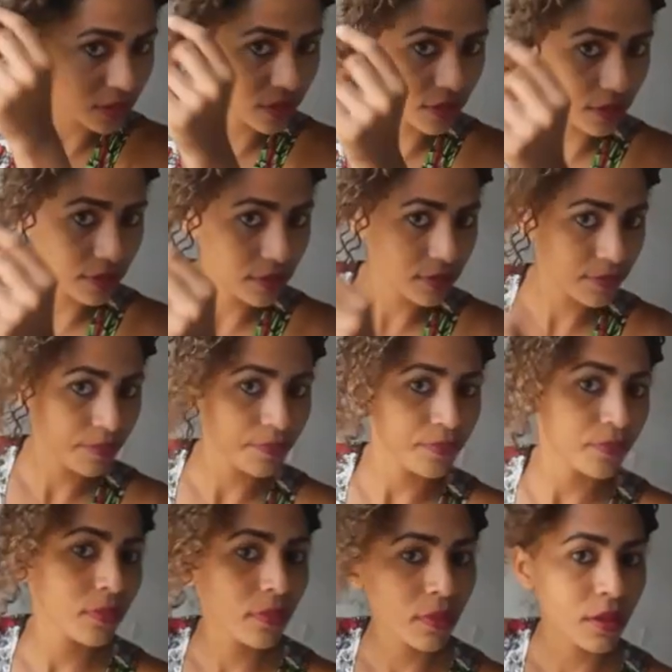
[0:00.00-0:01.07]
sete dias.
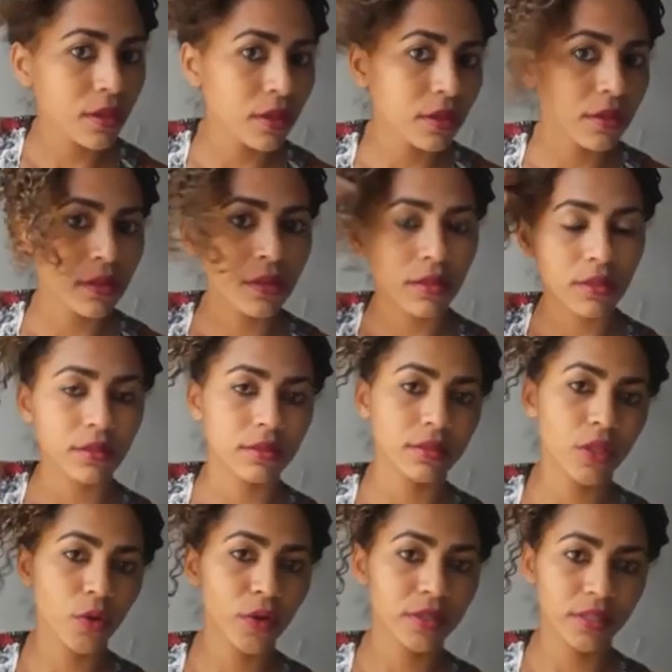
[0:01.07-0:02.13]

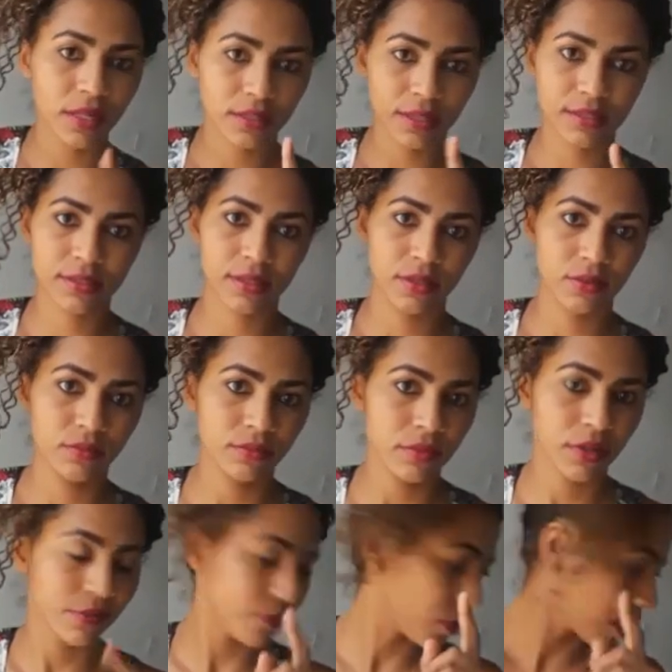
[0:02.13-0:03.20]
Deu uma hidratação,
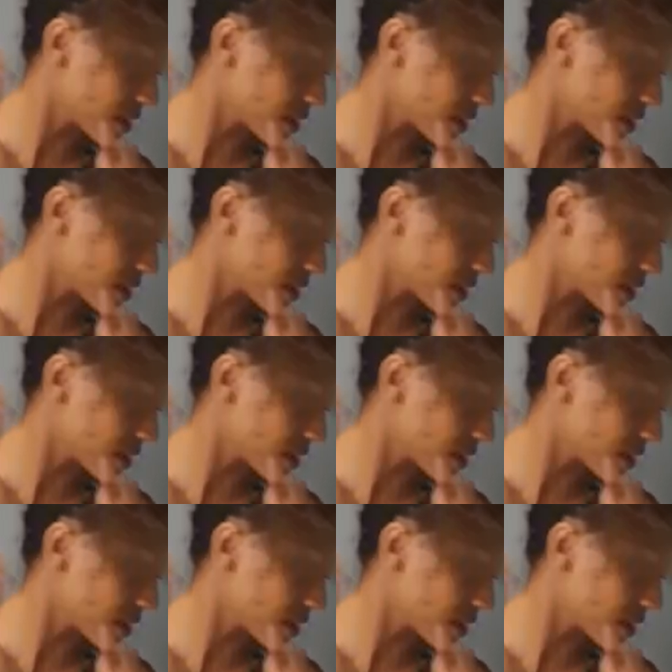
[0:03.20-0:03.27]
que